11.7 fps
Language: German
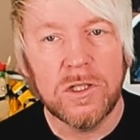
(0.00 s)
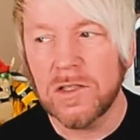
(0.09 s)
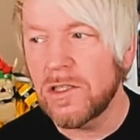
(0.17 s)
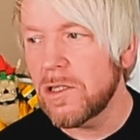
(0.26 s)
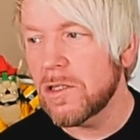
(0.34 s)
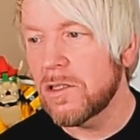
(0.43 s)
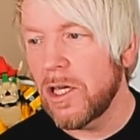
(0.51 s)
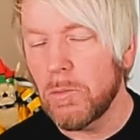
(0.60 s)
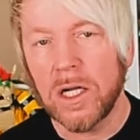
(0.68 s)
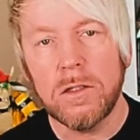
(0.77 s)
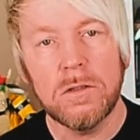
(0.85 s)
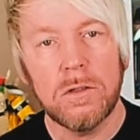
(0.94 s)
Da sitzt
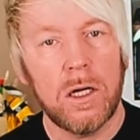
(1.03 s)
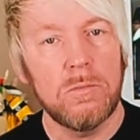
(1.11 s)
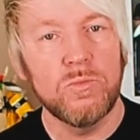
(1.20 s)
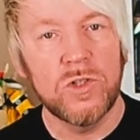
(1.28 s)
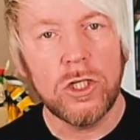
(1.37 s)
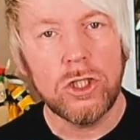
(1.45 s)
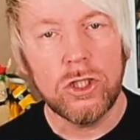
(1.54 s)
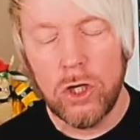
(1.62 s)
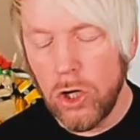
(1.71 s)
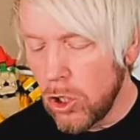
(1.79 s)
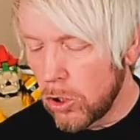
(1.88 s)
jemand am Tisch